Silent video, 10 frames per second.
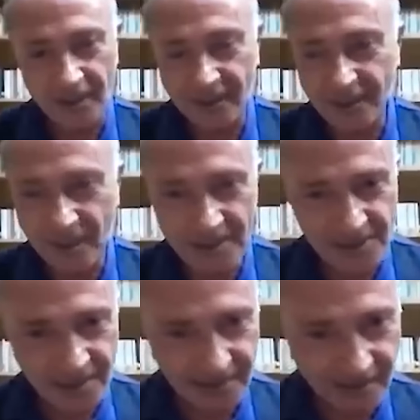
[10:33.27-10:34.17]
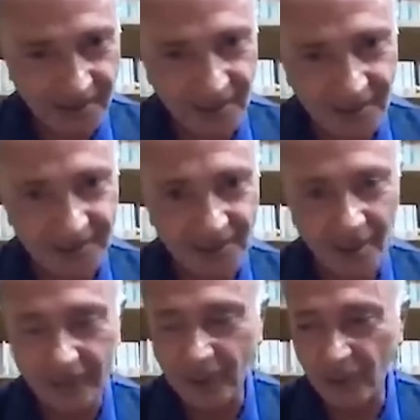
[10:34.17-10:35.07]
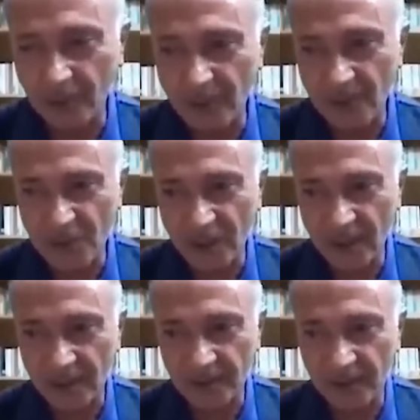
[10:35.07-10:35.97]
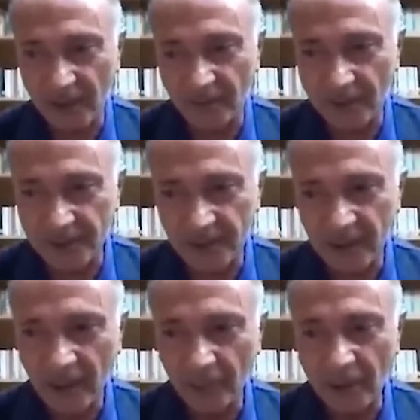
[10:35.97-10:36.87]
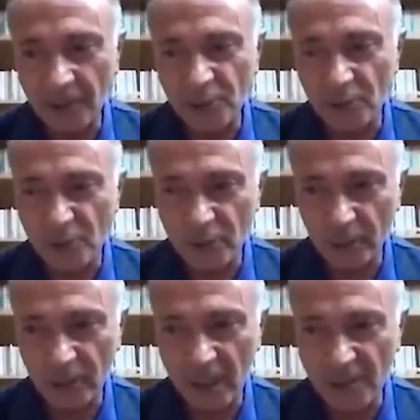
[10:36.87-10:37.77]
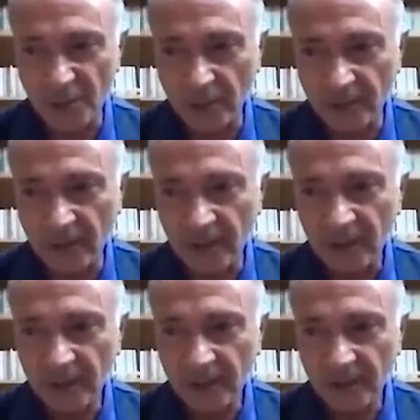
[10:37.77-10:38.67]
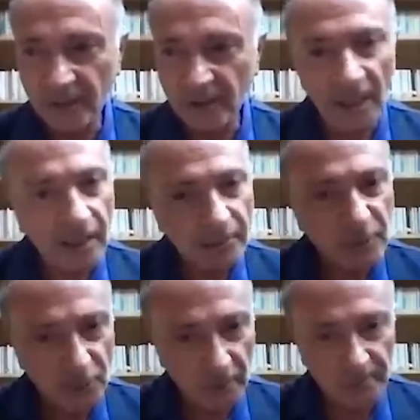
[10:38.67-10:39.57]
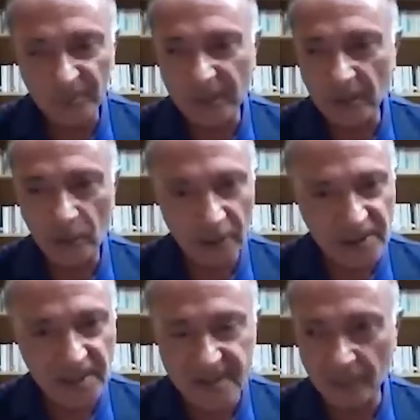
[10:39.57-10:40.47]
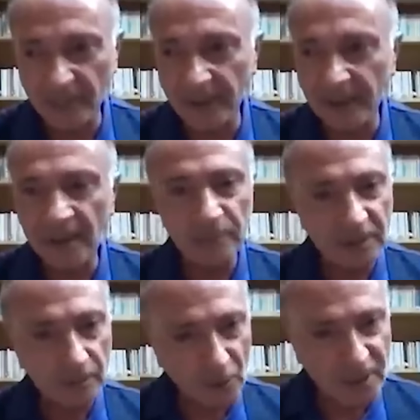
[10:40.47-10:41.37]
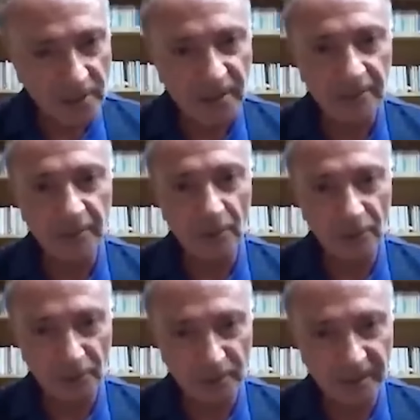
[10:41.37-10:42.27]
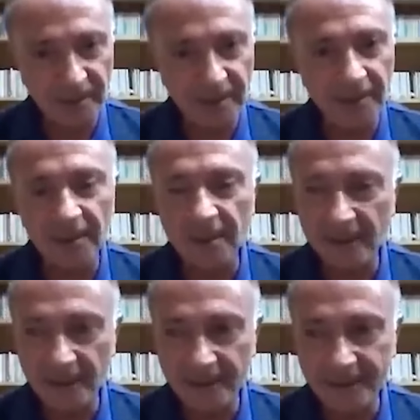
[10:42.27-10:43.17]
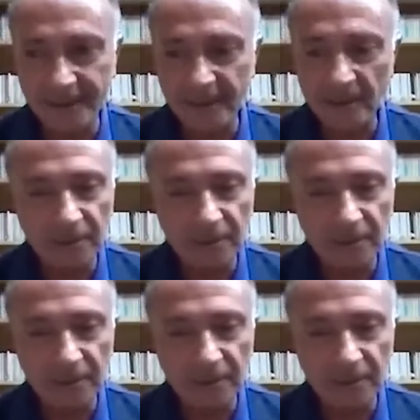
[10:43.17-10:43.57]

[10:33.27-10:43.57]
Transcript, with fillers: sana yardım edecek diye de daha evvel öyle bir şeyleri falan var. Ama şunu söylüyor en son eğer bir gün öleceksem de bir Bolşevik gibi ölüyorum diye de e,